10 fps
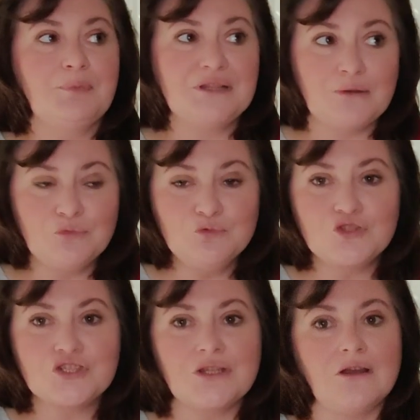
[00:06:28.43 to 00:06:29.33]
Потому
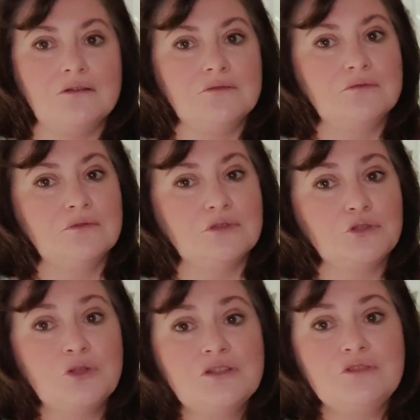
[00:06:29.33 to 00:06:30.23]
что Э,
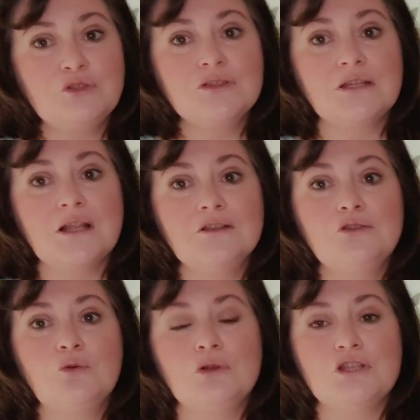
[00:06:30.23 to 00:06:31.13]
кто-то ведет канал
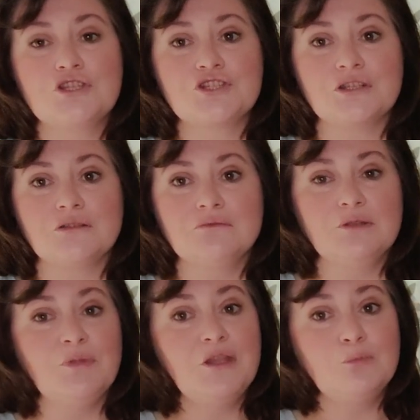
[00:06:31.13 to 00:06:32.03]
дольше,
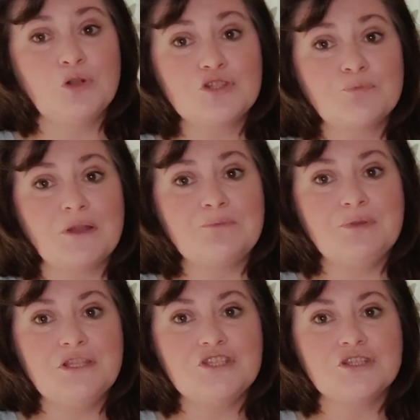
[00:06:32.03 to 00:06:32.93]
имеет больше
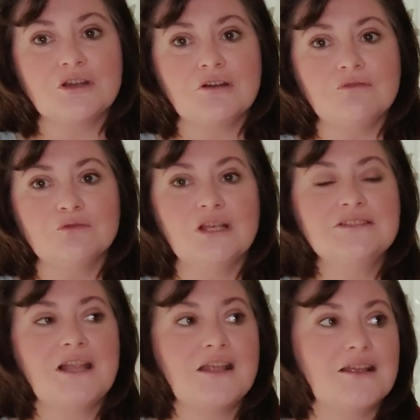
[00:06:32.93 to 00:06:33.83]
подписчиков. У
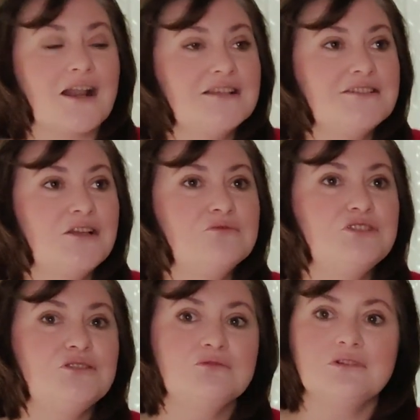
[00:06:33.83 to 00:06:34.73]
нас разная
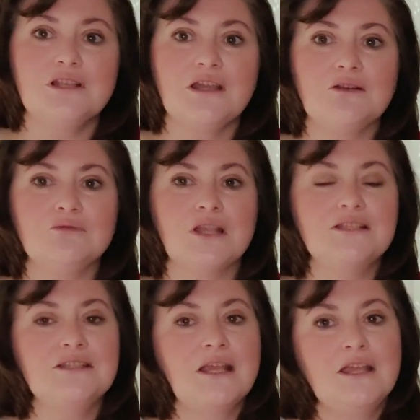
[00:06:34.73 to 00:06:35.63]
аудитория, у
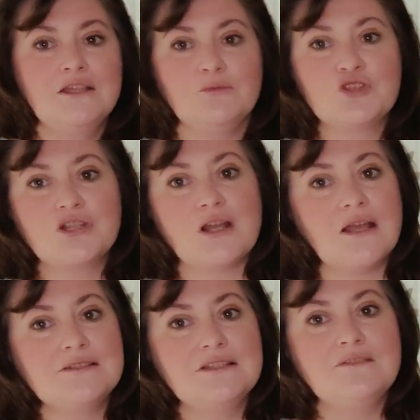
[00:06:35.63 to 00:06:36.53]
нас немножко
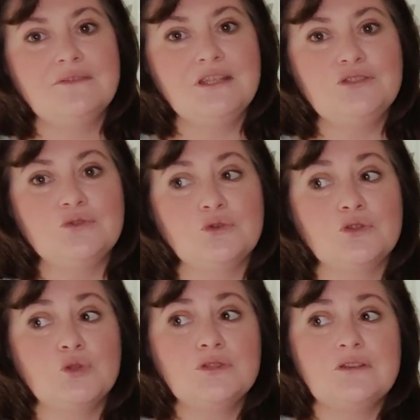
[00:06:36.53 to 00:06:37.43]
разные видео.
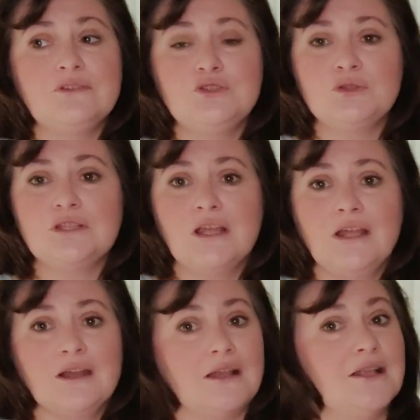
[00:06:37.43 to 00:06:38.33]
Кто-то ведет
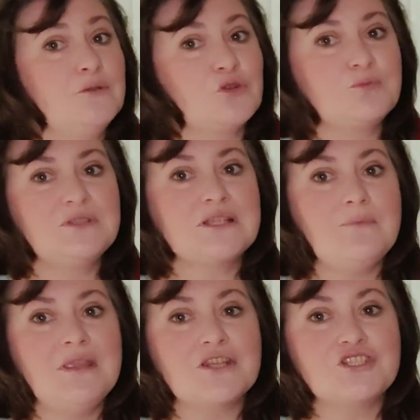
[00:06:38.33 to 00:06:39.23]
канал, может быть, с
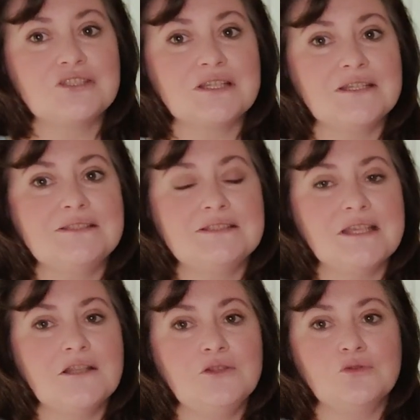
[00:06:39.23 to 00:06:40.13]
коммерческой
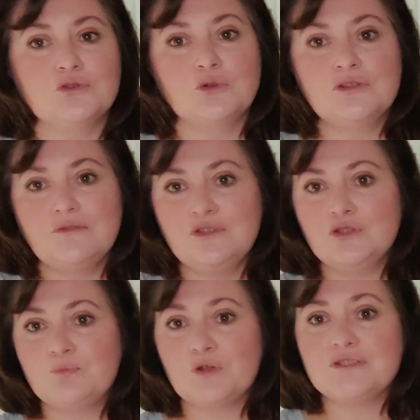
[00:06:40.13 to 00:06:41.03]
целью, кто-то
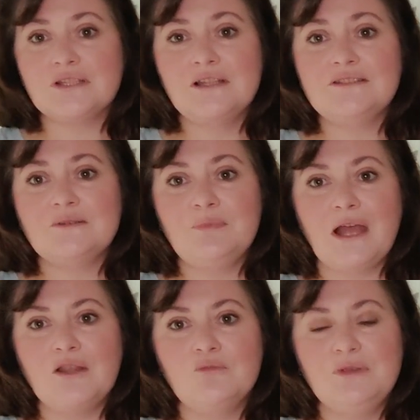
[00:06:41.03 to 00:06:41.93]
ведет просто для
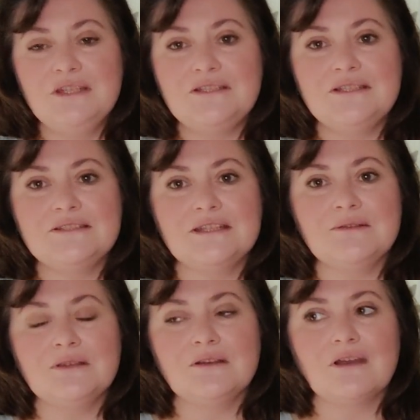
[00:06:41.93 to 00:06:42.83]
себя
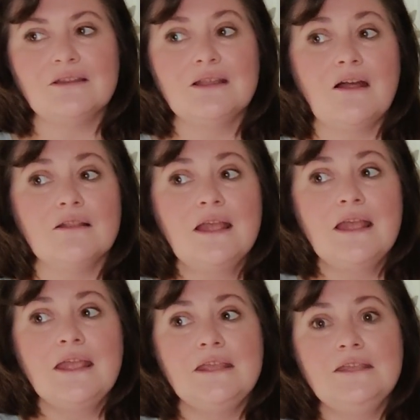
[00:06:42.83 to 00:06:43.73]
любительский э, канал.
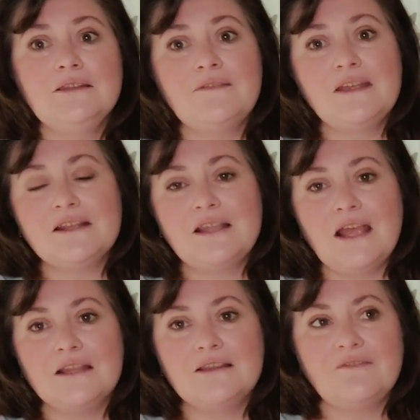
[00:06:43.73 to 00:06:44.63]
И,
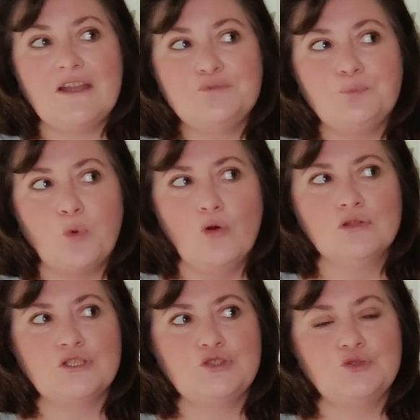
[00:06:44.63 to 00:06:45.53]
наверное, отдавать
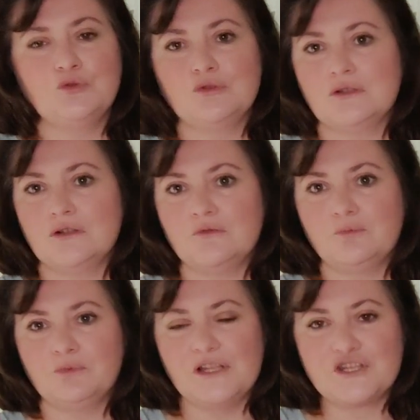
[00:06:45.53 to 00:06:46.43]
полностью, э,
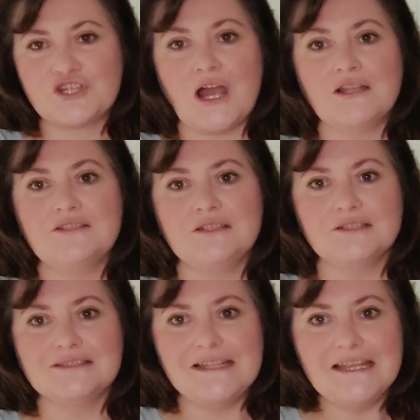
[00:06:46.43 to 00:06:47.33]
решать
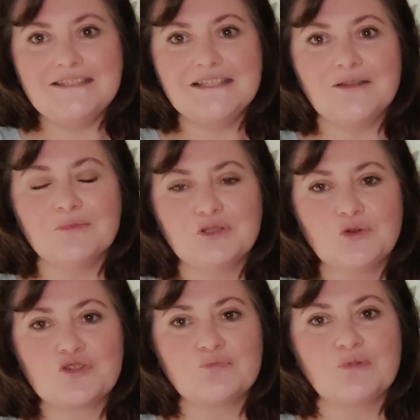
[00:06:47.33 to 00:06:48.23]
зрителям,
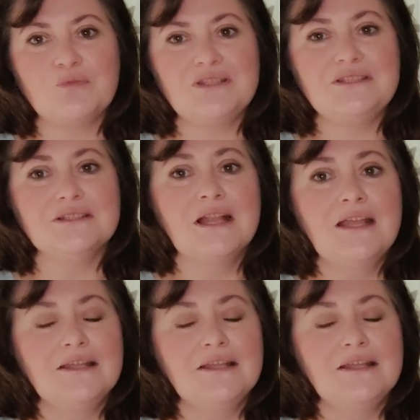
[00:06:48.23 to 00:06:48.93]
кто же победил,